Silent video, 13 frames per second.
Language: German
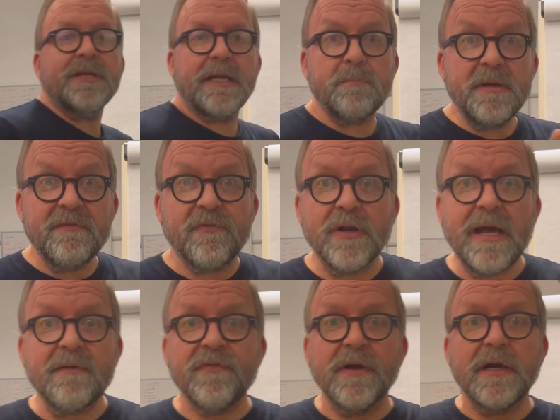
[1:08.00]
habe Ihnen von
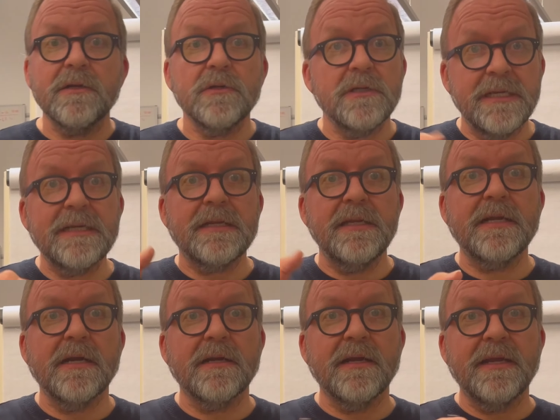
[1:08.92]
Anfang an den
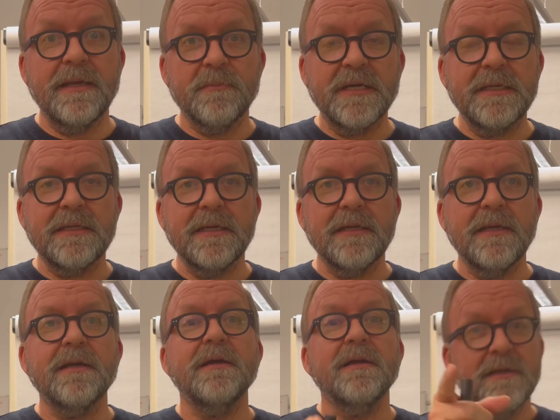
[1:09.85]
Klicker gegeben, richtig? Ja,
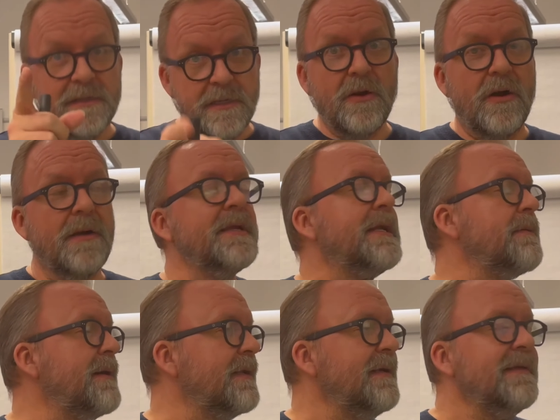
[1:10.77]
haben Sie. Genau, habe ich
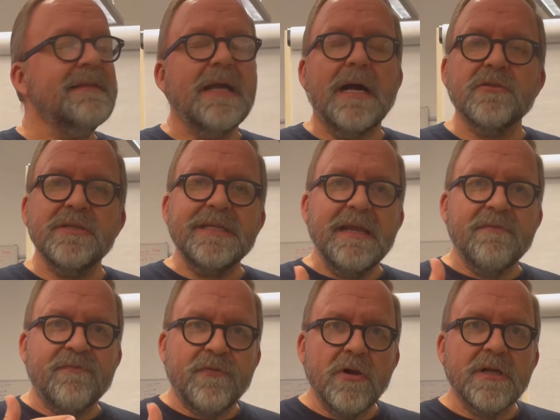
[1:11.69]
gemacht. Also die
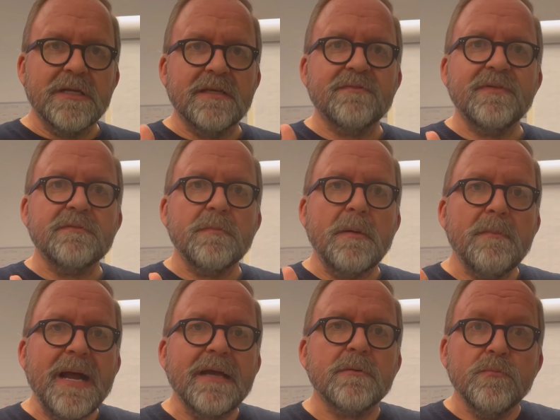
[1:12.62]
Erfolge, das, was man
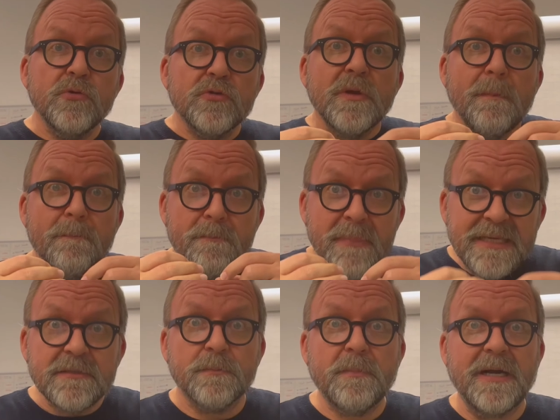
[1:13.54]
macht, muss
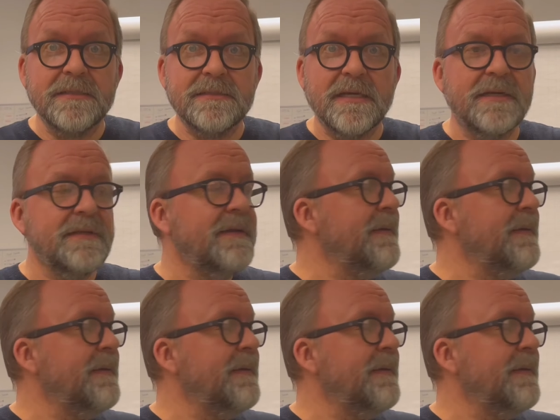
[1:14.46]
messbar sein.